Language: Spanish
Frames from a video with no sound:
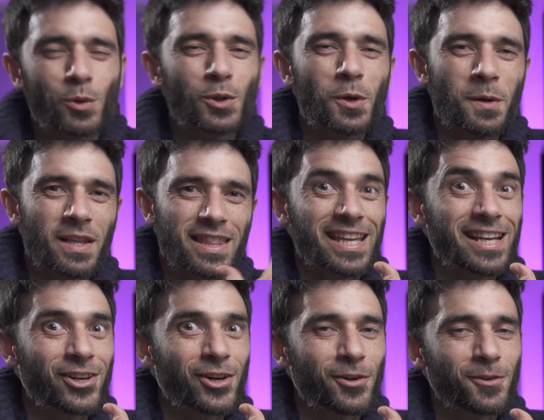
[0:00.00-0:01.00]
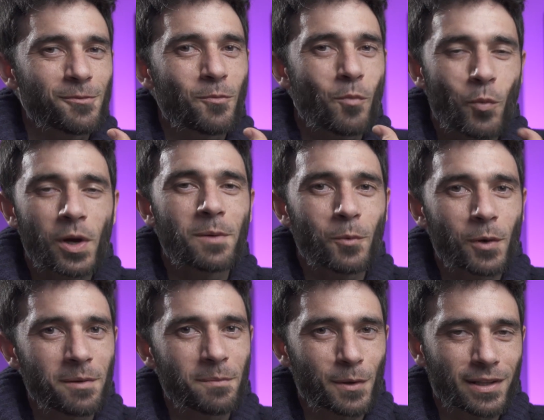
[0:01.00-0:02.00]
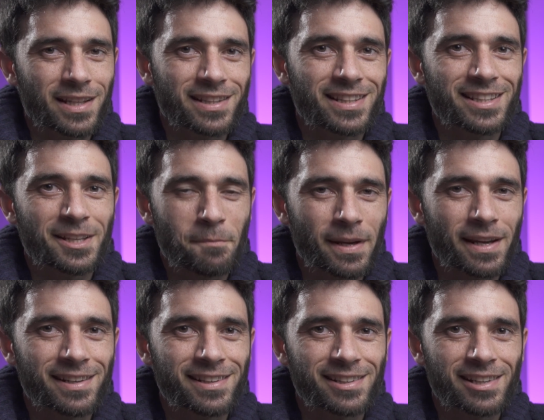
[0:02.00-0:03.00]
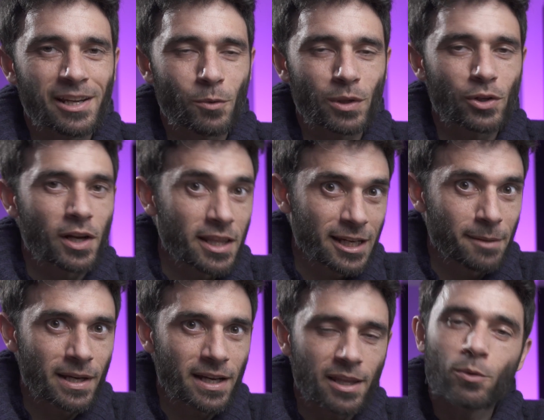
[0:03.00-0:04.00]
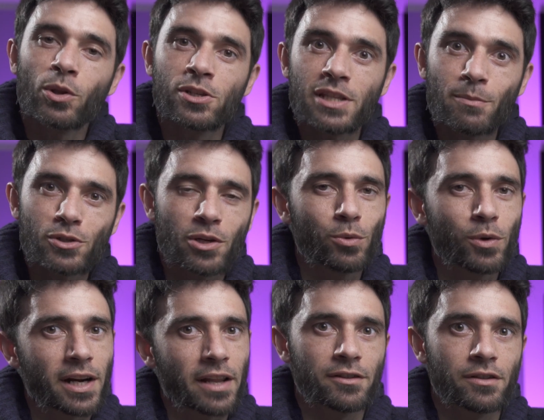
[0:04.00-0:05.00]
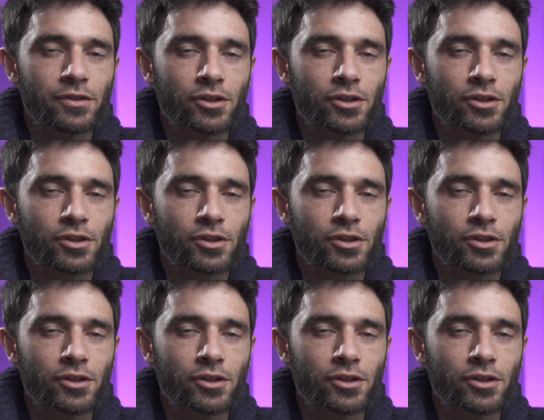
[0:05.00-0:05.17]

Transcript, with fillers: Punto 5, muy muy importante también en cuanto a la dinámica de cuando estamos en un lugar haciendo